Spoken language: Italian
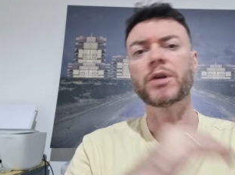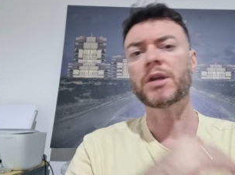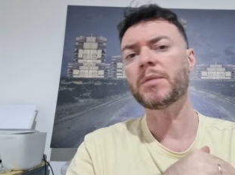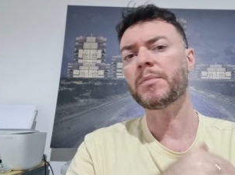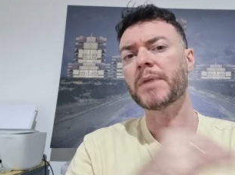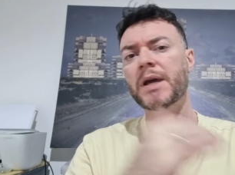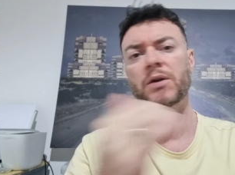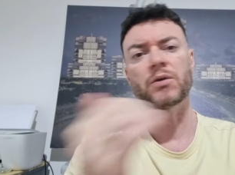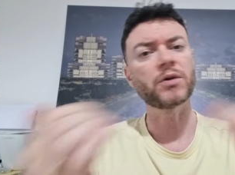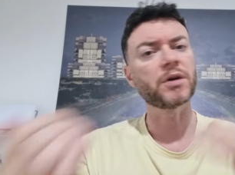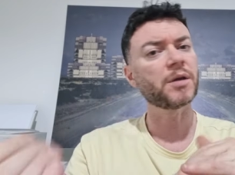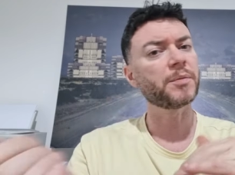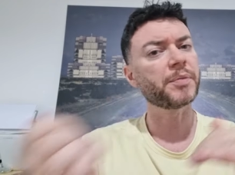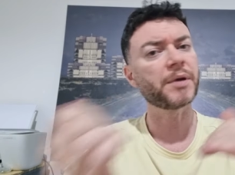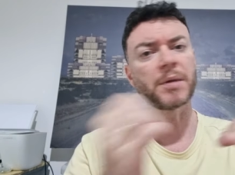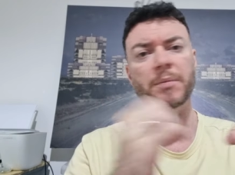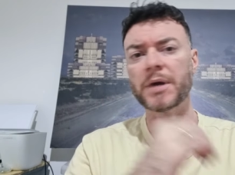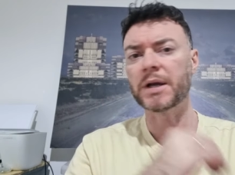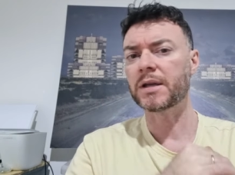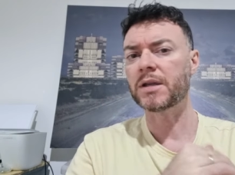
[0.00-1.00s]
chi meno, chi
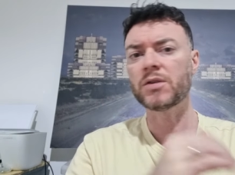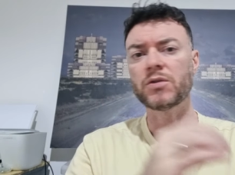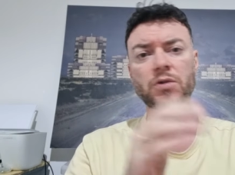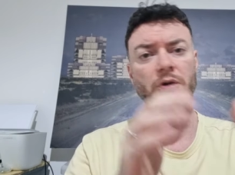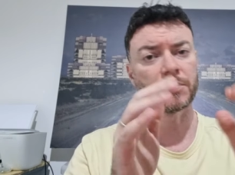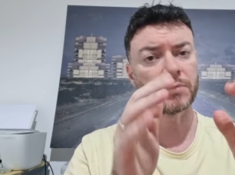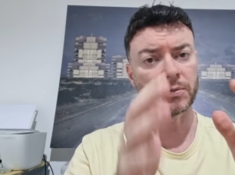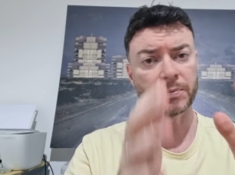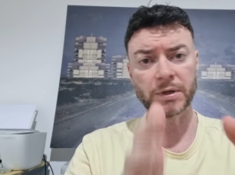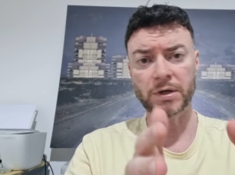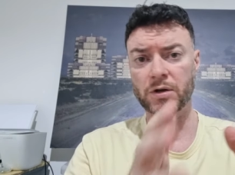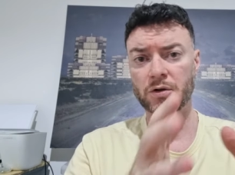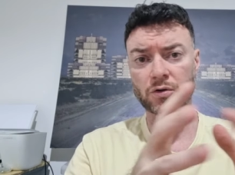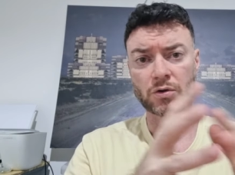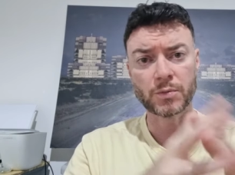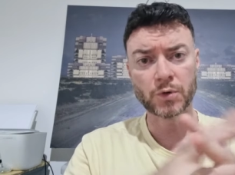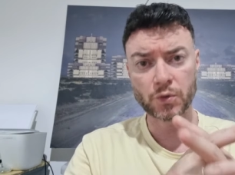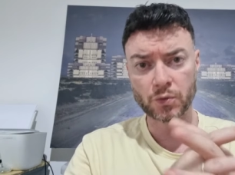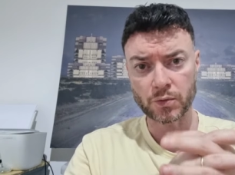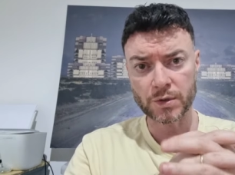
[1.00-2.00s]
prima, chi dopo, però
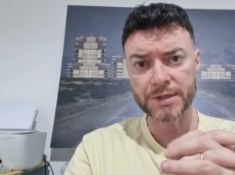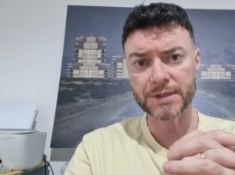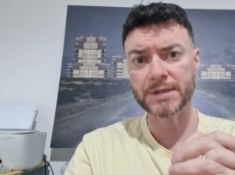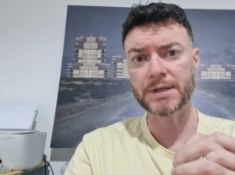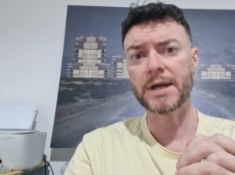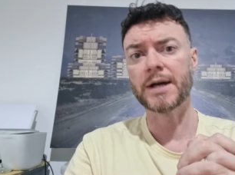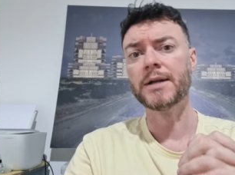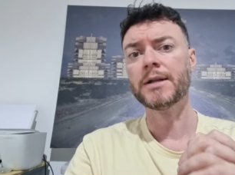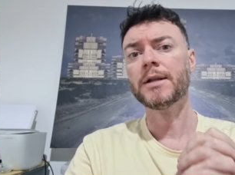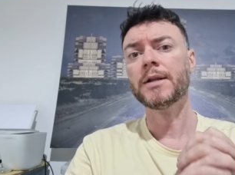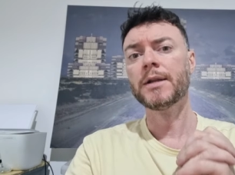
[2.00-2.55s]
comunque sia,